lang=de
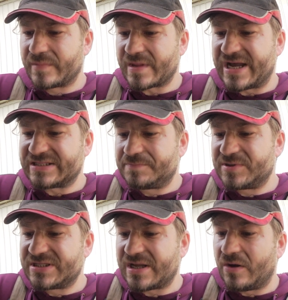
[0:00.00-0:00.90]
Achtet
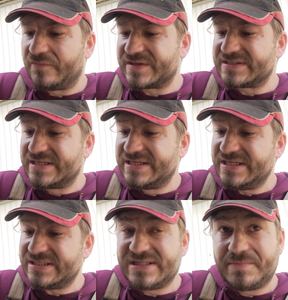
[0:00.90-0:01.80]
bitte darauf, dass ihr
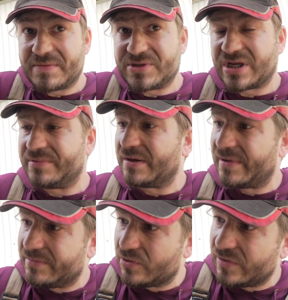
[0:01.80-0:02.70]
nicht die Bremsscheibe
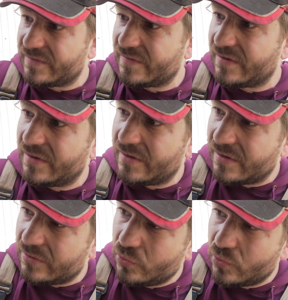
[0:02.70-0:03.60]
dabei berührt,
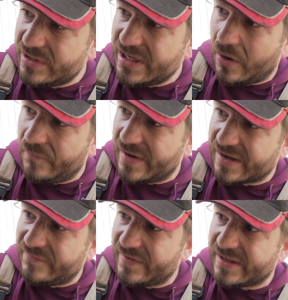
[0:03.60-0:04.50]
nur die
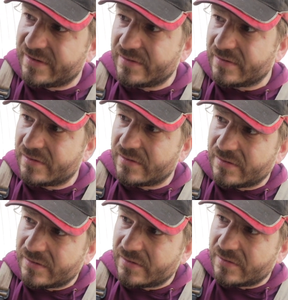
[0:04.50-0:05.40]
Auflageflächen.
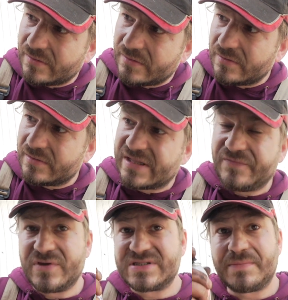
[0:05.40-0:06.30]

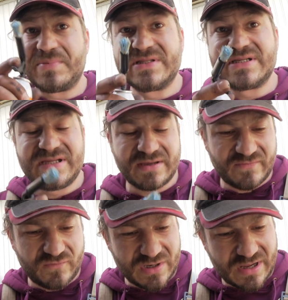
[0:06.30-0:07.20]
Dafür ist der Pinsel
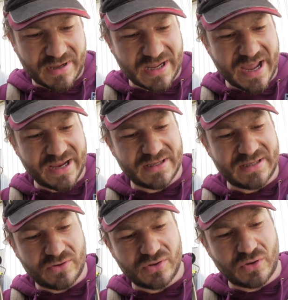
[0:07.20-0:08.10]
hier wunderbar geeignet.
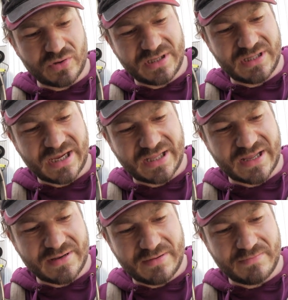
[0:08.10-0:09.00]
Ihr könnt auch hier direkt
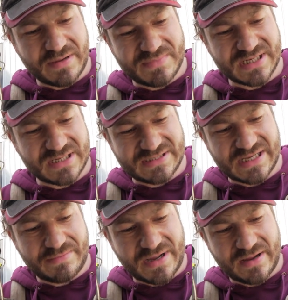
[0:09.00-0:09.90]
an dem Bremssattel
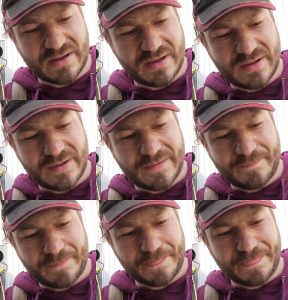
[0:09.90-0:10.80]
selber
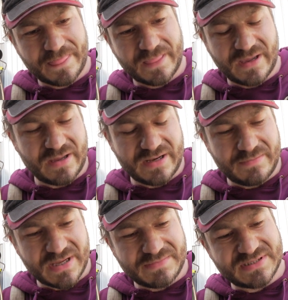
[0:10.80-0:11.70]
äh, an
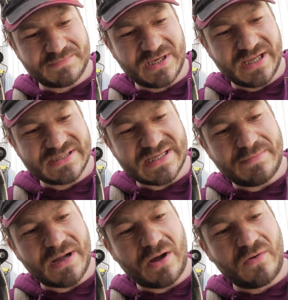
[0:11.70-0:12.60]
den Bremsbelegen
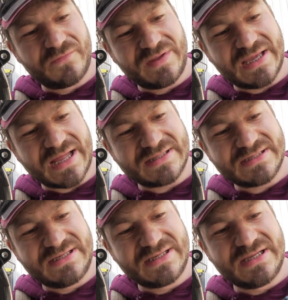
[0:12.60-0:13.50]
selber auf die Kante
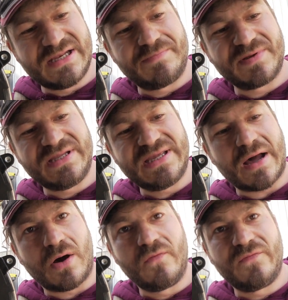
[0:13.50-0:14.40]
hier, die Lippe, die ja
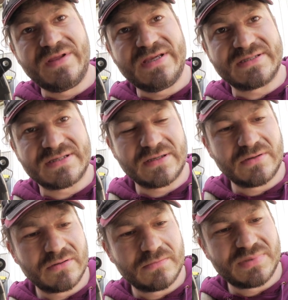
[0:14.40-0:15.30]
aufliegt,
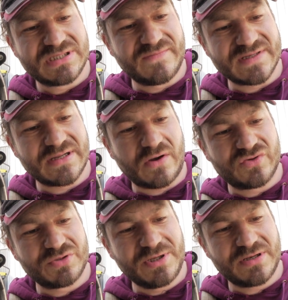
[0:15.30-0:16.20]
ein bisschen was drauf
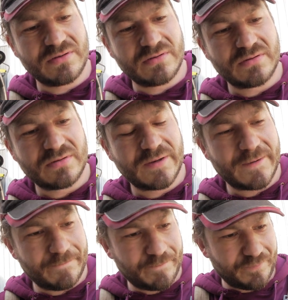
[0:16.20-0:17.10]
schmieren
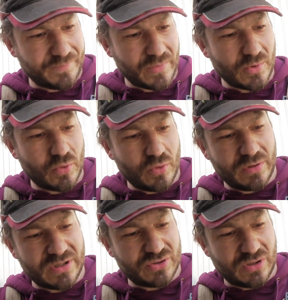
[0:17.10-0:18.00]
und
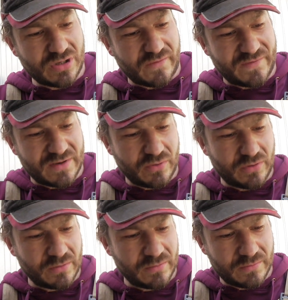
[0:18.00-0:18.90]
natürlich auf den
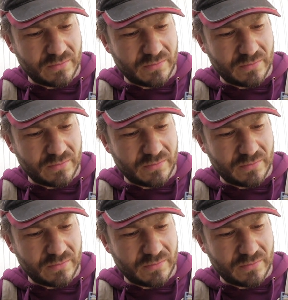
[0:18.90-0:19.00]
Rücken.